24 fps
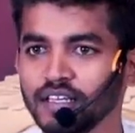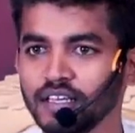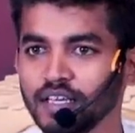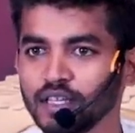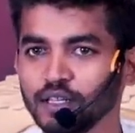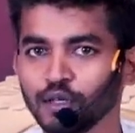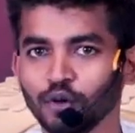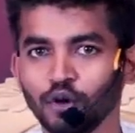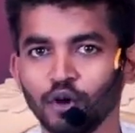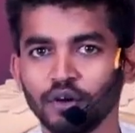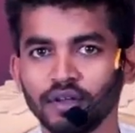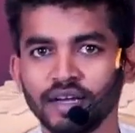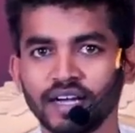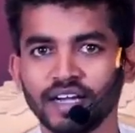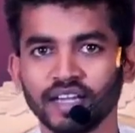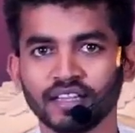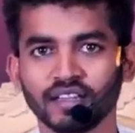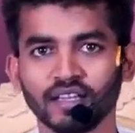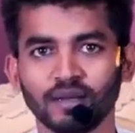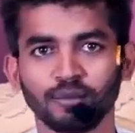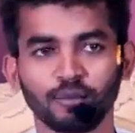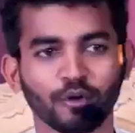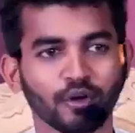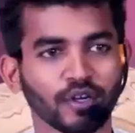ஏதோ ஒரு
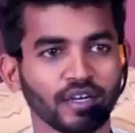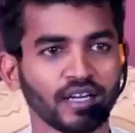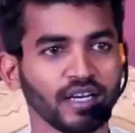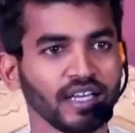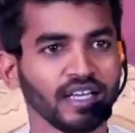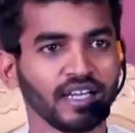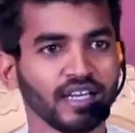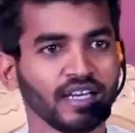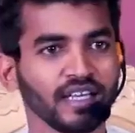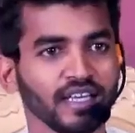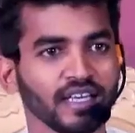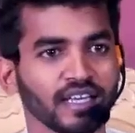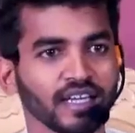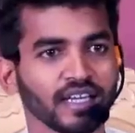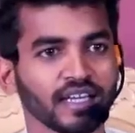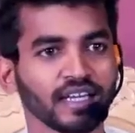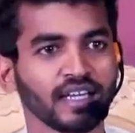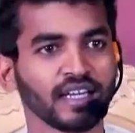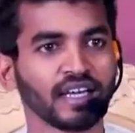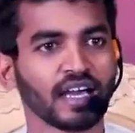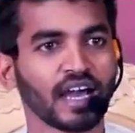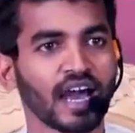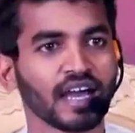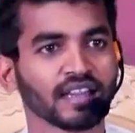இடத்துல பிறக்குறீங்க
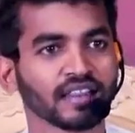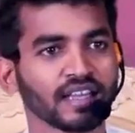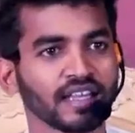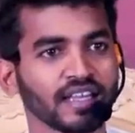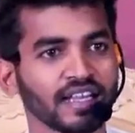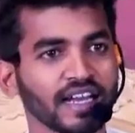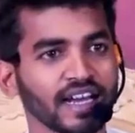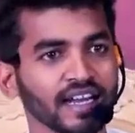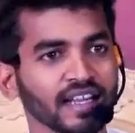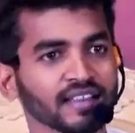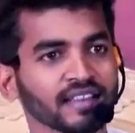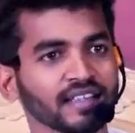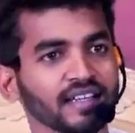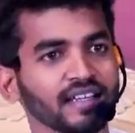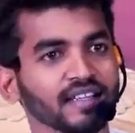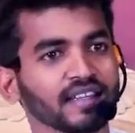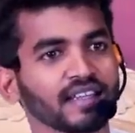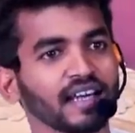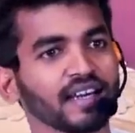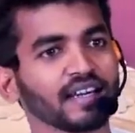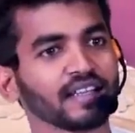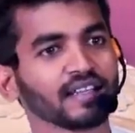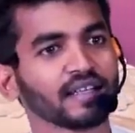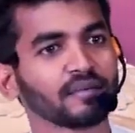நீங்கள் அந்த இடத்துக்கு
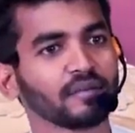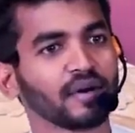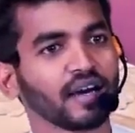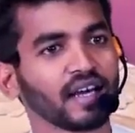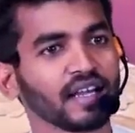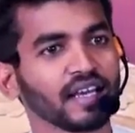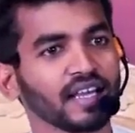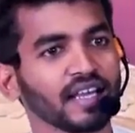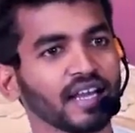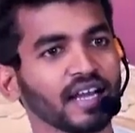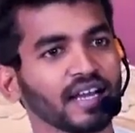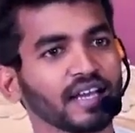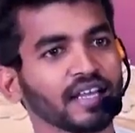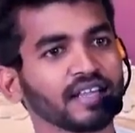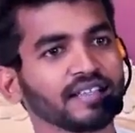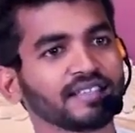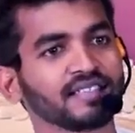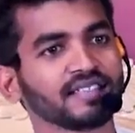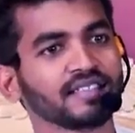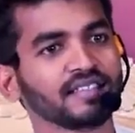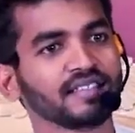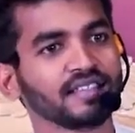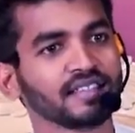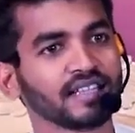தகுந்த மாதிரியான
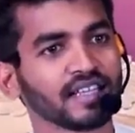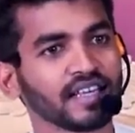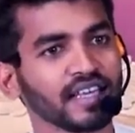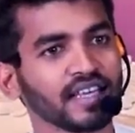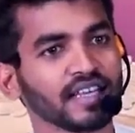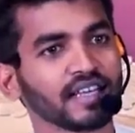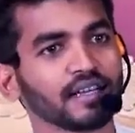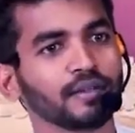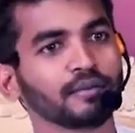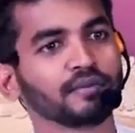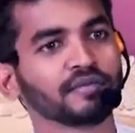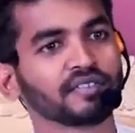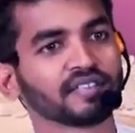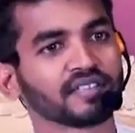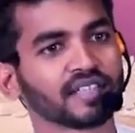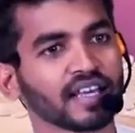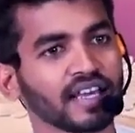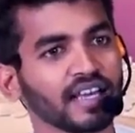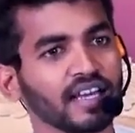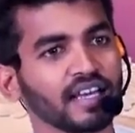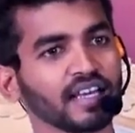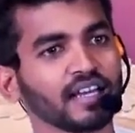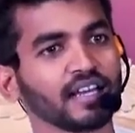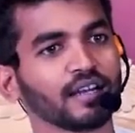சிந்தனைகளும்
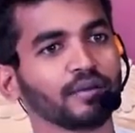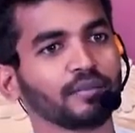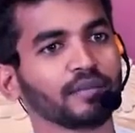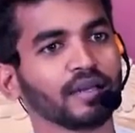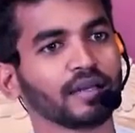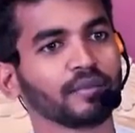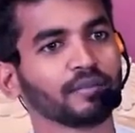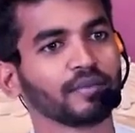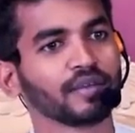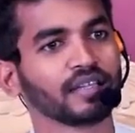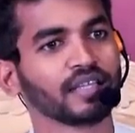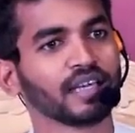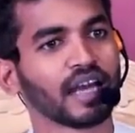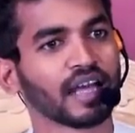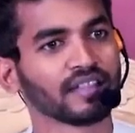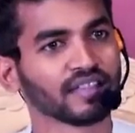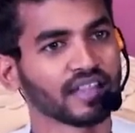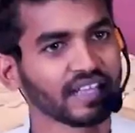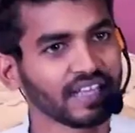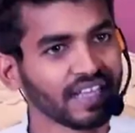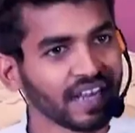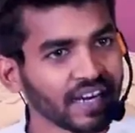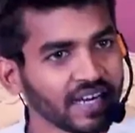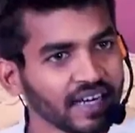செயல்களும் என்பது
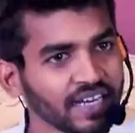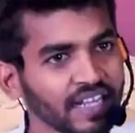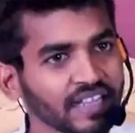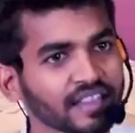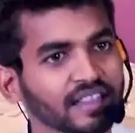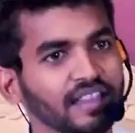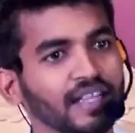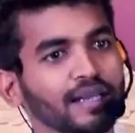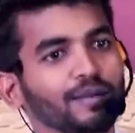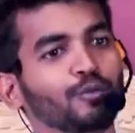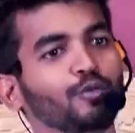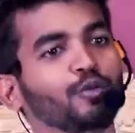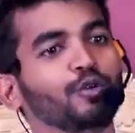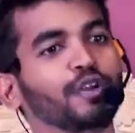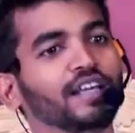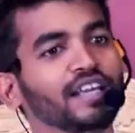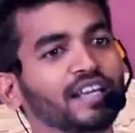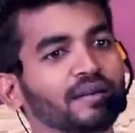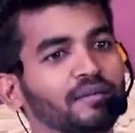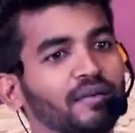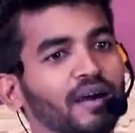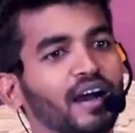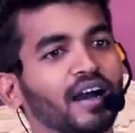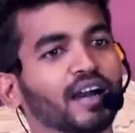அந்த எண்ணத்தின்
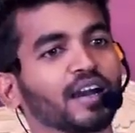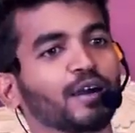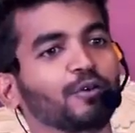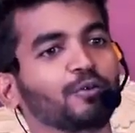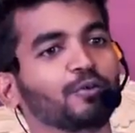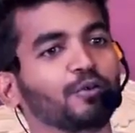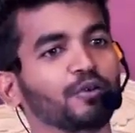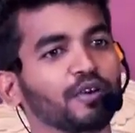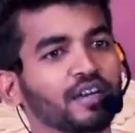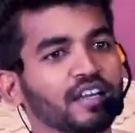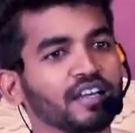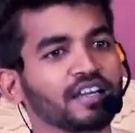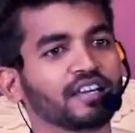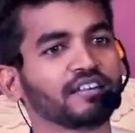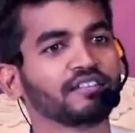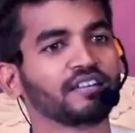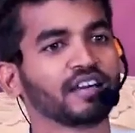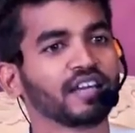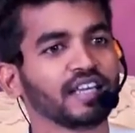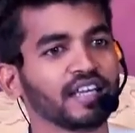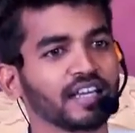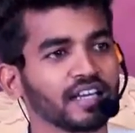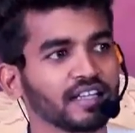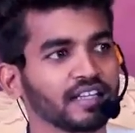மூலியமாக உங்களுக்கு
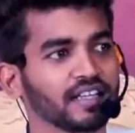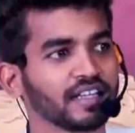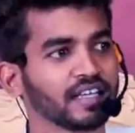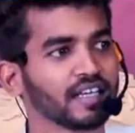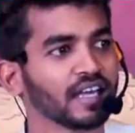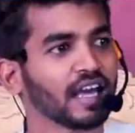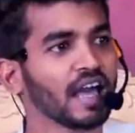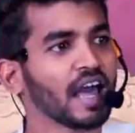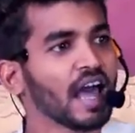வருகிறது